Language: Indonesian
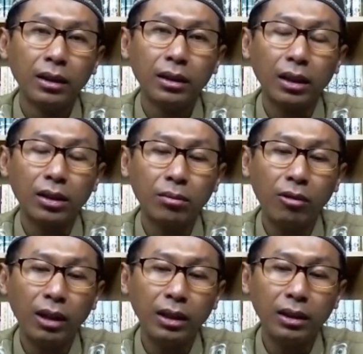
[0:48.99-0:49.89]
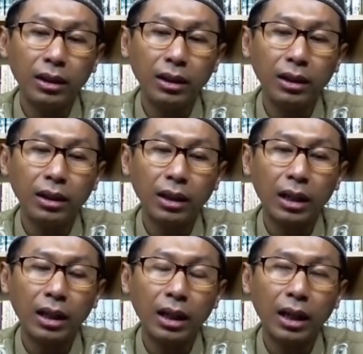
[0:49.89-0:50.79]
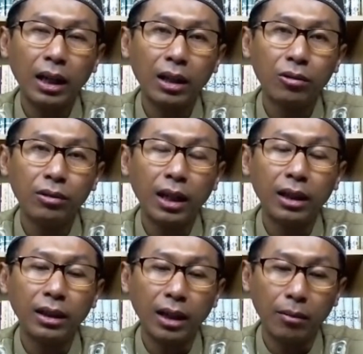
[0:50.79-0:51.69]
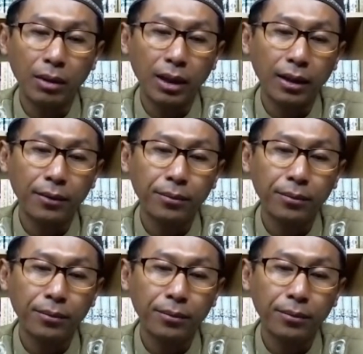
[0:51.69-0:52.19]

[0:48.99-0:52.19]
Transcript: Nah, semua ini adalah lagu dan irama.